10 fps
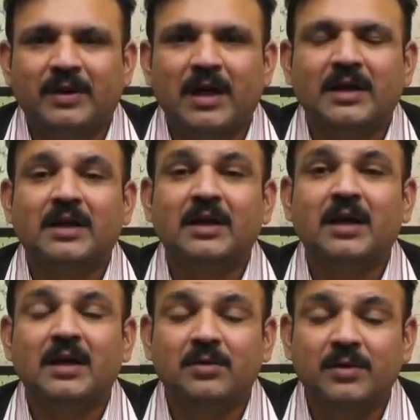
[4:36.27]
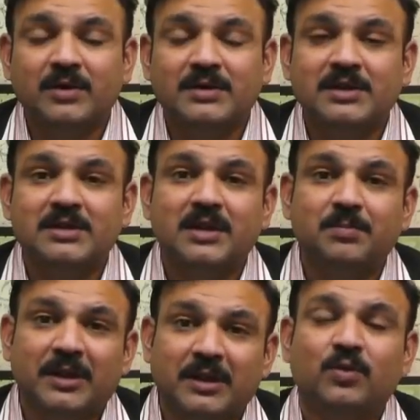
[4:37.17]
నాకు ఇంకా అంగం యొక్క సైజ్ ఇంకా
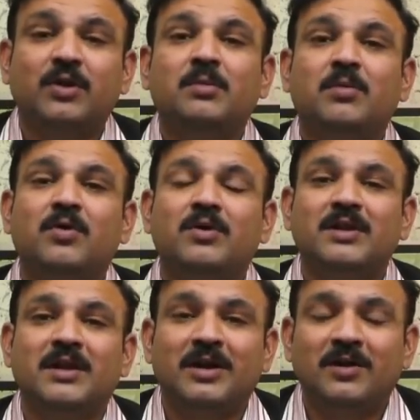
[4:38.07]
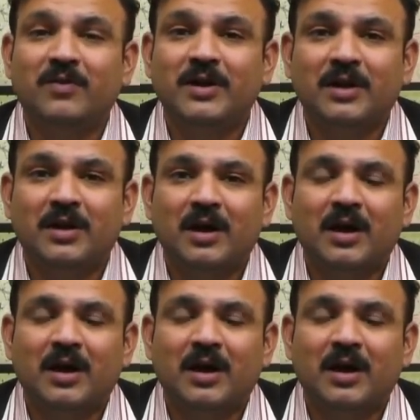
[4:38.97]
పెద్దగా ఉంటే బాగుంటుంది అనేటువంటి